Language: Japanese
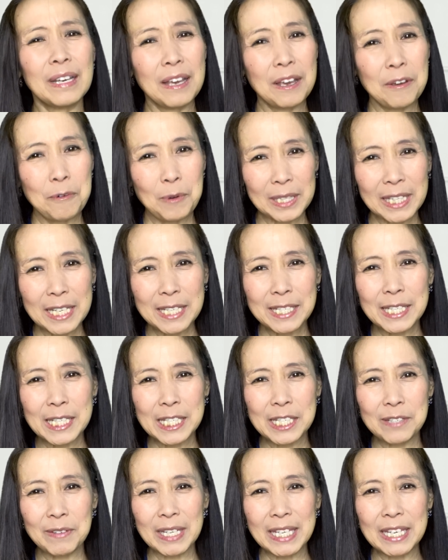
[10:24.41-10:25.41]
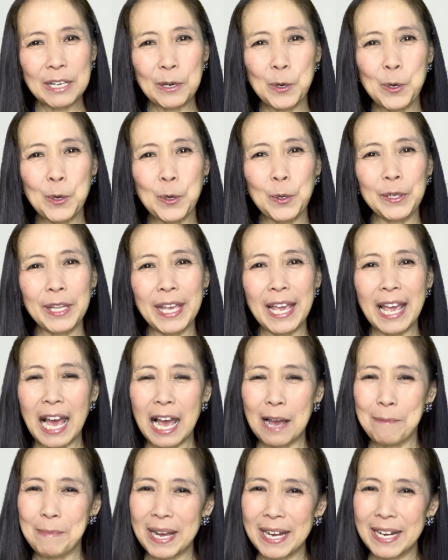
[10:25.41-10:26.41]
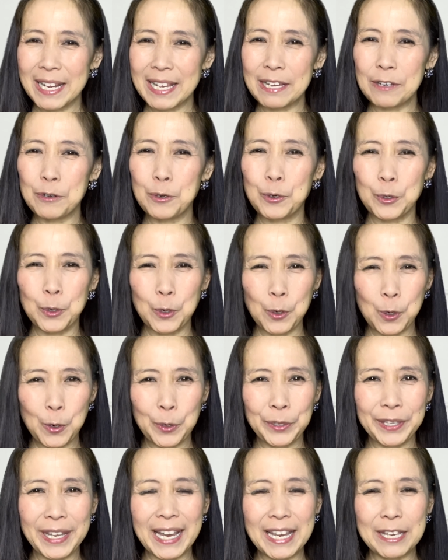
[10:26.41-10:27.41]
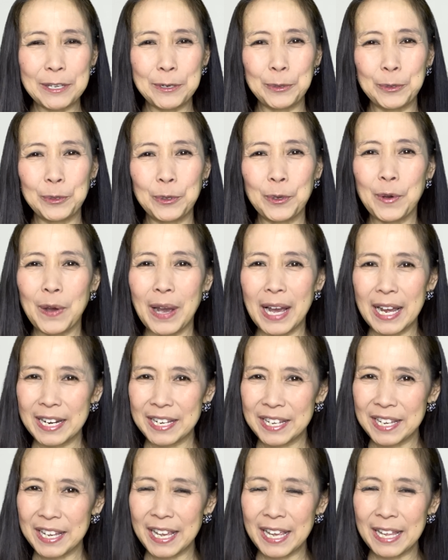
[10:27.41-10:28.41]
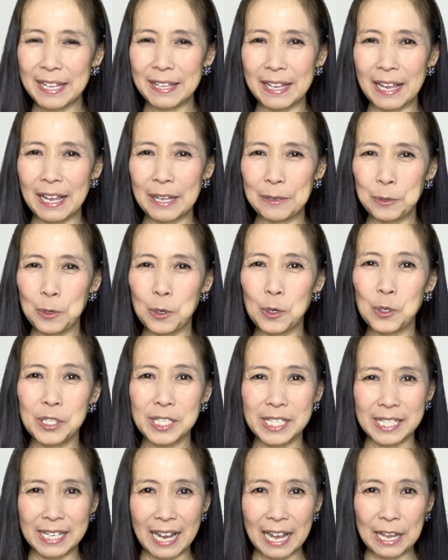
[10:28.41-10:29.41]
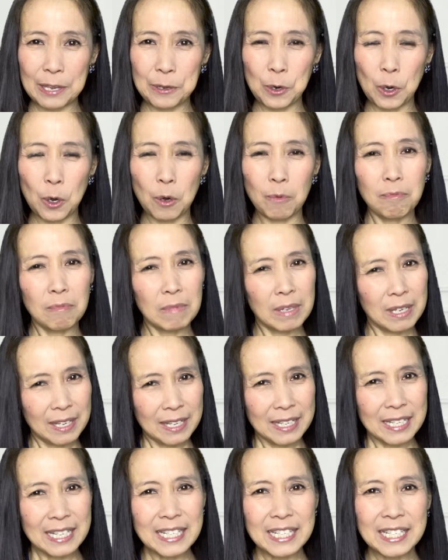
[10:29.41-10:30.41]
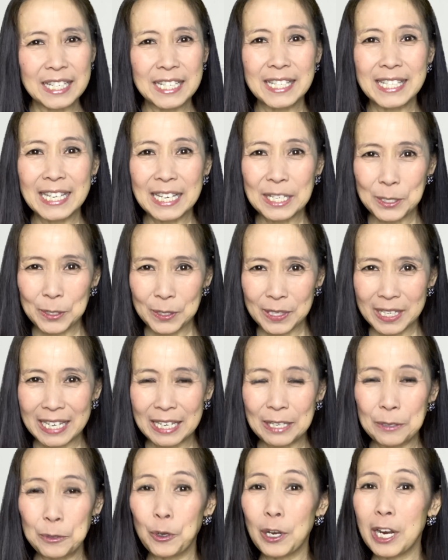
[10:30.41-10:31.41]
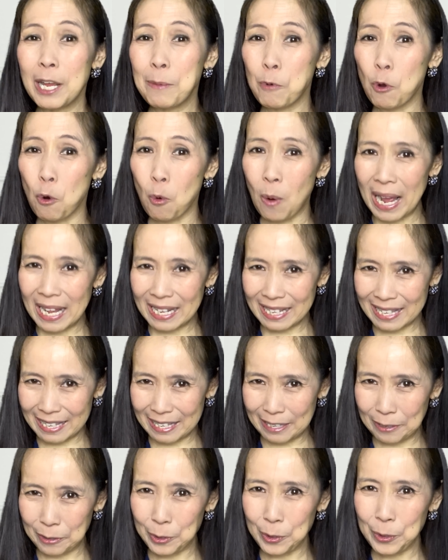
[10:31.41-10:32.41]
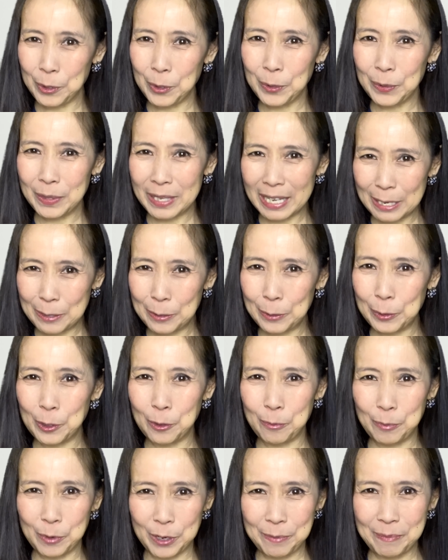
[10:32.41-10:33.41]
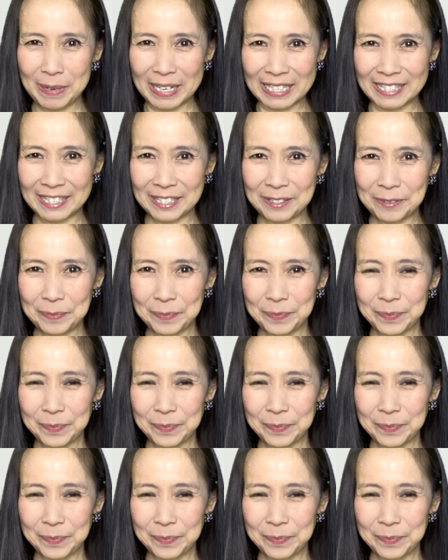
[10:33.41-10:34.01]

私たちは日本語であまりクロコダイルとアリゲーターの違いを意識せずにどれもワニと呼んでいると思います。